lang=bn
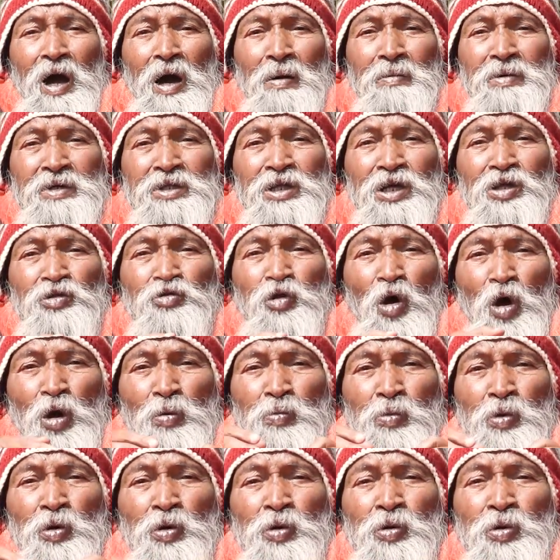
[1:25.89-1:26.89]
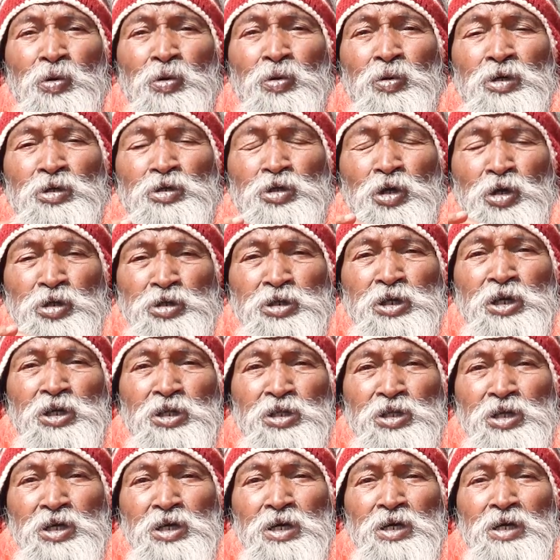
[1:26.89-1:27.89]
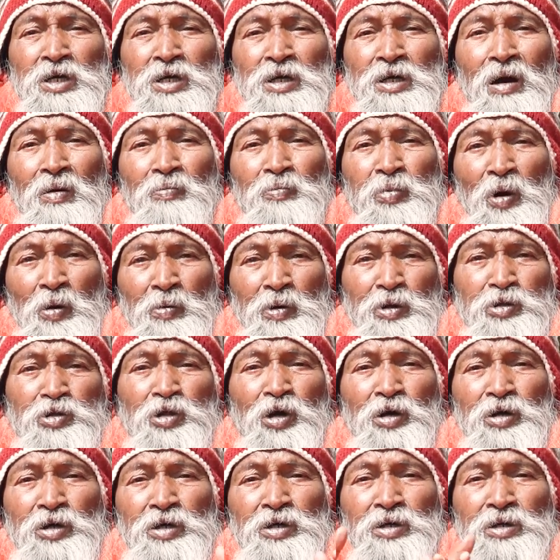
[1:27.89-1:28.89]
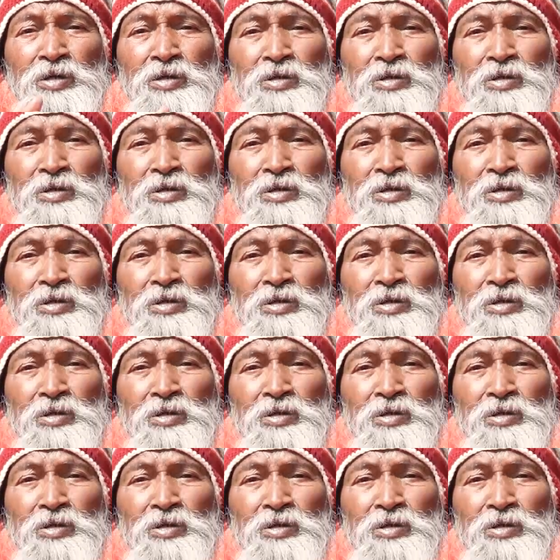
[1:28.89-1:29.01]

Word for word: আমাদের ধর্ম সংস্কৃতি প্রবর্তক